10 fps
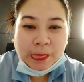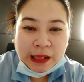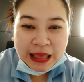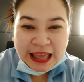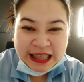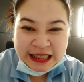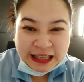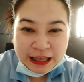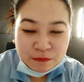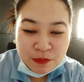Kaya hindi
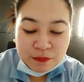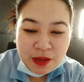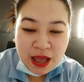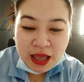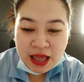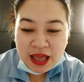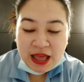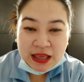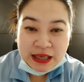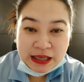kami maka
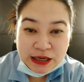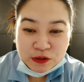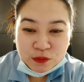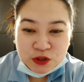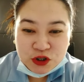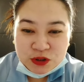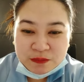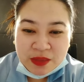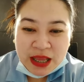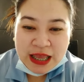kilos.
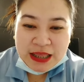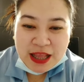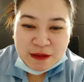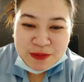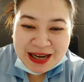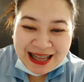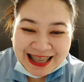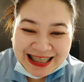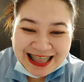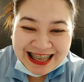Dami na
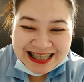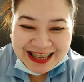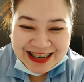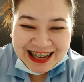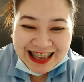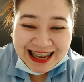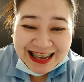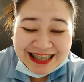nag-intay sa ng LS.